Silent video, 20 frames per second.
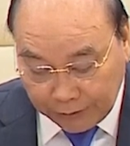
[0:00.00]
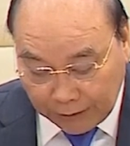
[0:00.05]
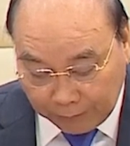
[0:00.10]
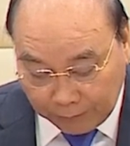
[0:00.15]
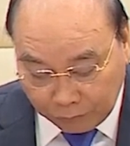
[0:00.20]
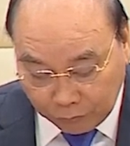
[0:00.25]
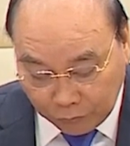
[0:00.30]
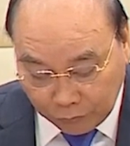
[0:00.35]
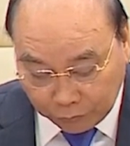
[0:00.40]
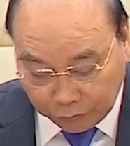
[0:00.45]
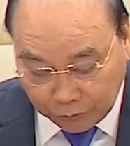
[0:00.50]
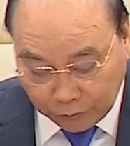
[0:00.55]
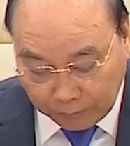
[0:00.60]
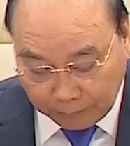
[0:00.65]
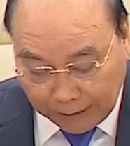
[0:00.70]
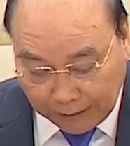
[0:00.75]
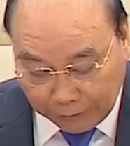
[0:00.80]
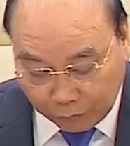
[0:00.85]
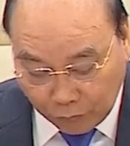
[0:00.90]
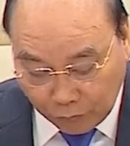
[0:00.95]
减的
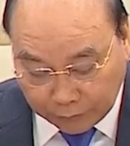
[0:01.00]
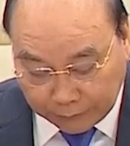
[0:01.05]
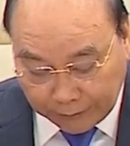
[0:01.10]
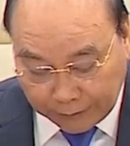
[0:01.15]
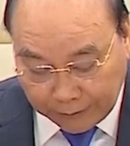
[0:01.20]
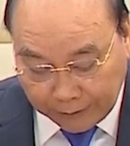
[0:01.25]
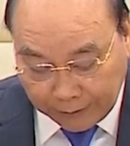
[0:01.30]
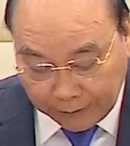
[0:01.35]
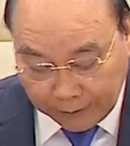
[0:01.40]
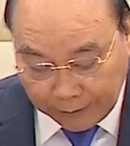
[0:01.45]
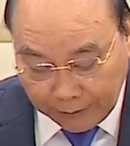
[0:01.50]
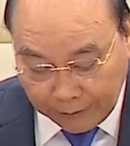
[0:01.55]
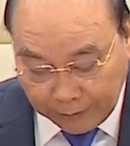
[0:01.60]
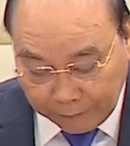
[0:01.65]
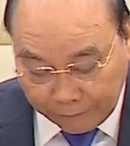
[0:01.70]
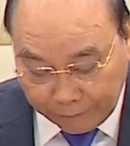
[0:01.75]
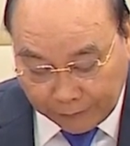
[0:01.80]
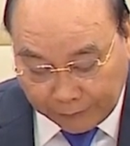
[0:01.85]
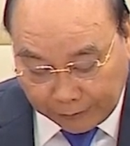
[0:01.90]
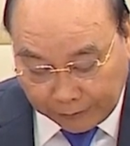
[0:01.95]
贸易国际，
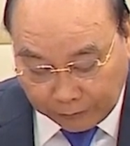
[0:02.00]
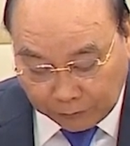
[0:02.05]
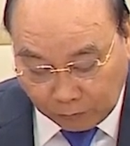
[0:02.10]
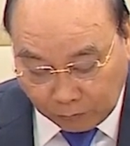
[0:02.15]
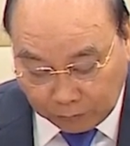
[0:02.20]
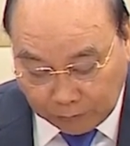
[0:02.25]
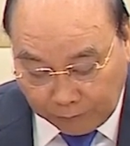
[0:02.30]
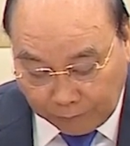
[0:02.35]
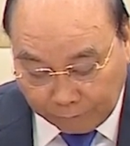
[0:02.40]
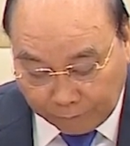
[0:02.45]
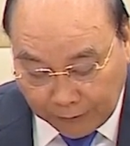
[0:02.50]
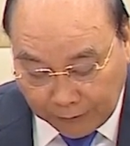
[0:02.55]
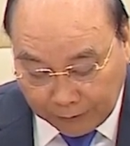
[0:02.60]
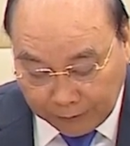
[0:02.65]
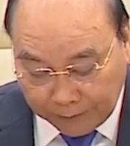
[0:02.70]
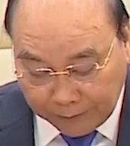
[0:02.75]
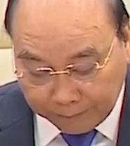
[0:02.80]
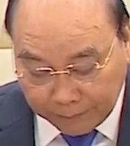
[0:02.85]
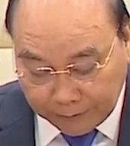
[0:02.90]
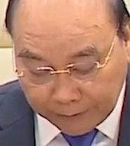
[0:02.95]
结束谈判
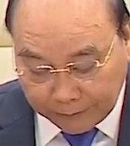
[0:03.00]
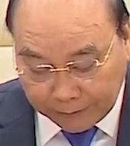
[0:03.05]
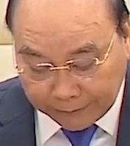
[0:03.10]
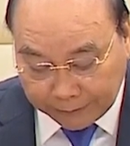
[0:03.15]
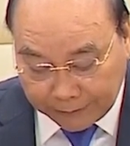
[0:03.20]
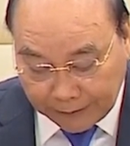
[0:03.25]
协定，一